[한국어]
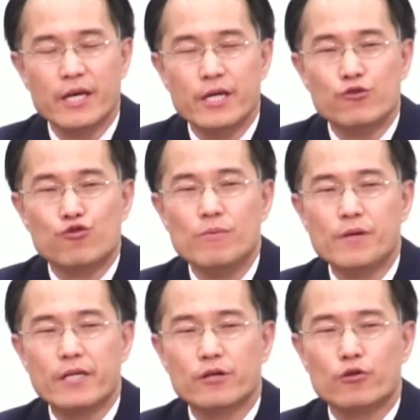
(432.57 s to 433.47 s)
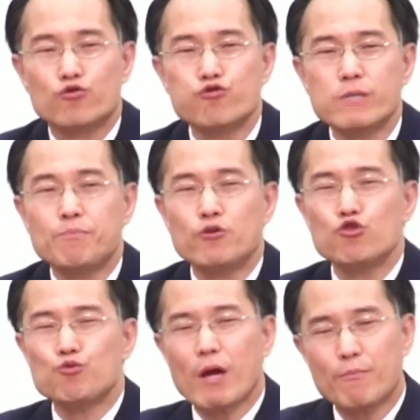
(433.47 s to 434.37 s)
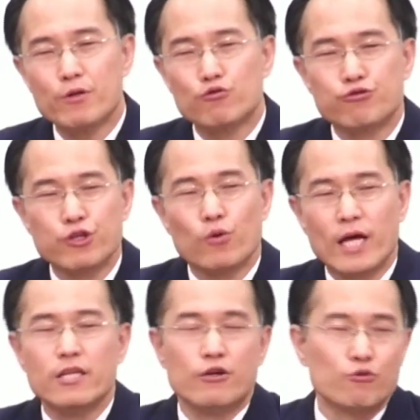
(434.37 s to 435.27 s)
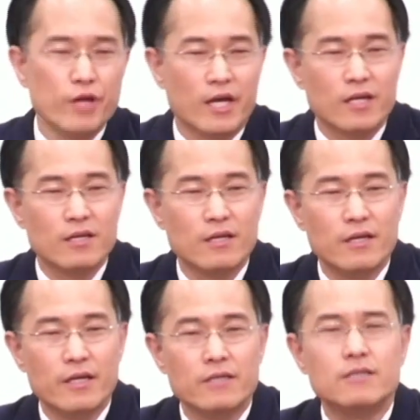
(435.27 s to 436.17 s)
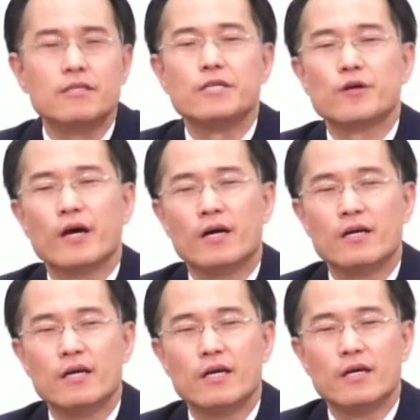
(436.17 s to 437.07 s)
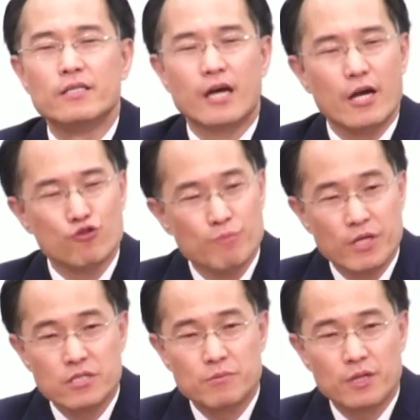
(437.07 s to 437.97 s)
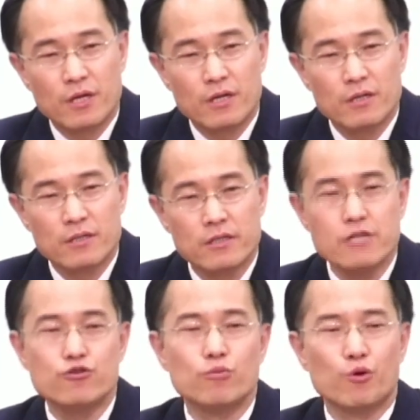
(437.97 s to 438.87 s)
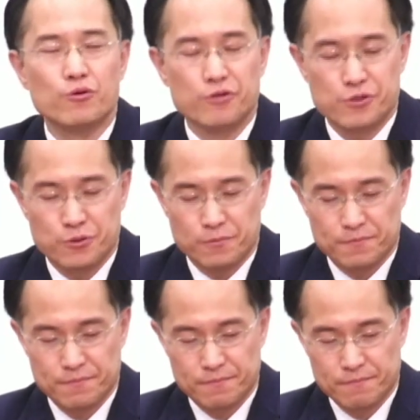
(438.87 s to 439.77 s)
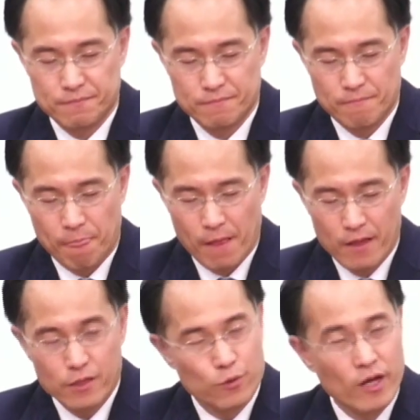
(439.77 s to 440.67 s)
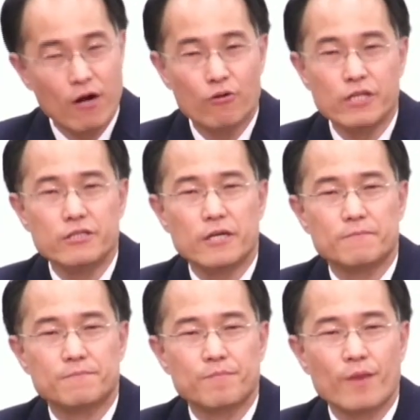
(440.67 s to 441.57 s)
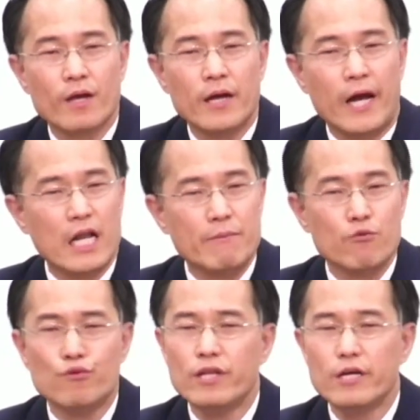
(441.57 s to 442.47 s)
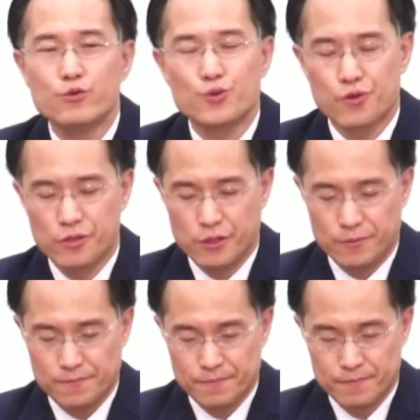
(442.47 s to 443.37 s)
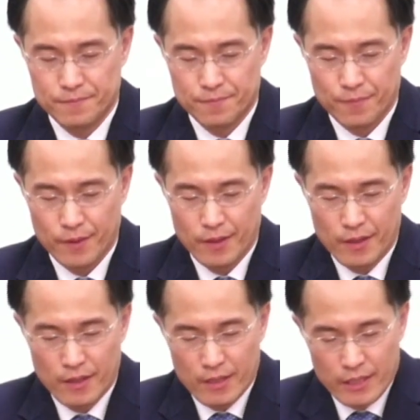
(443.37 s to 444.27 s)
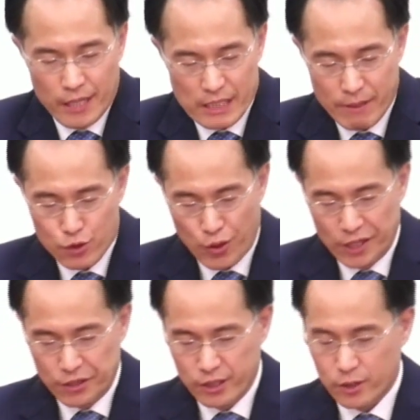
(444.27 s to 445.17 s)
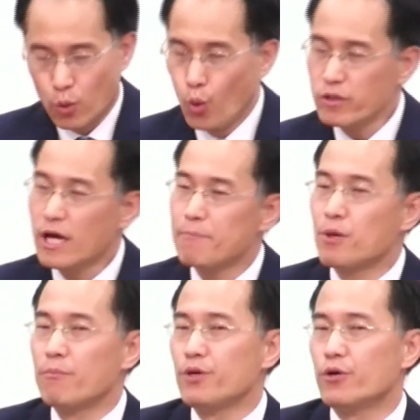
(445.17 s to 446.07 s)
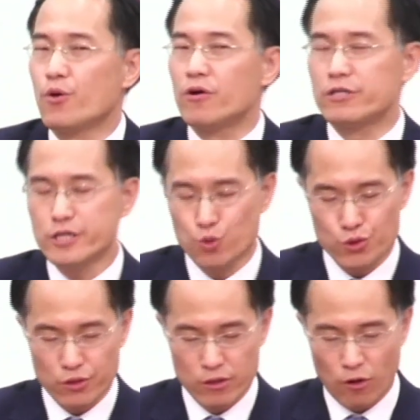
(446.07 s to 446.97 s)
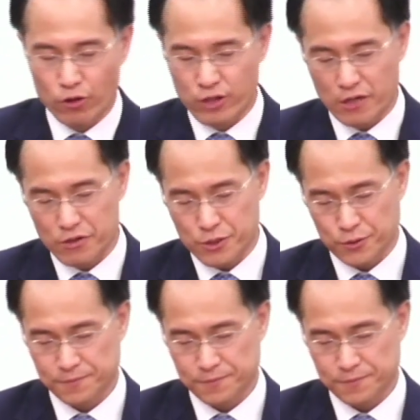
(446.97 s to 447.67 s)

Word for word: 주님께서 수십 번, 수백 번 두드리고 난 연후에 그때서야 제가 예수를 믿겠습니다. 그랬을지도 모르는 것이죠. 내가 어디 있느냐? 하나님의 위대한 초청이에요. 하지만 죄인들은 온갖 변명으로 그 초청을 거절하는 것이죠.